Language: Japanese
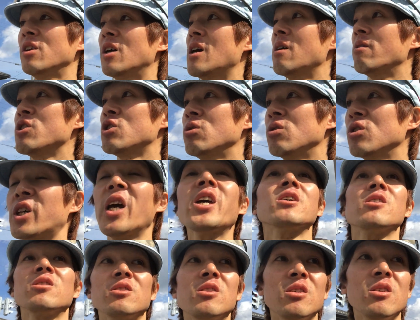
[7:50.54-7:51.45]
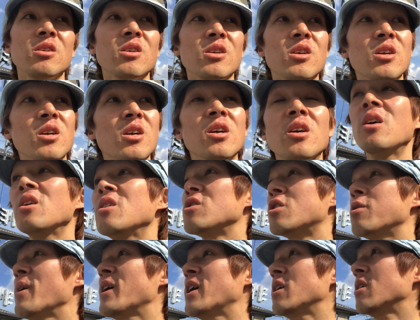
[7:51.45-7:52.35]
長浜市の全員
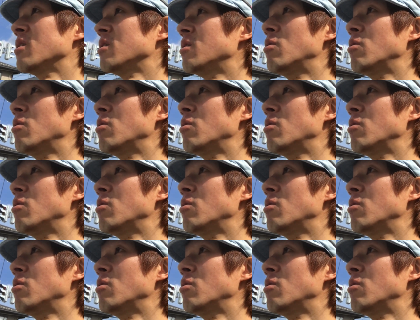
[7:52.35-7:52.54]
市民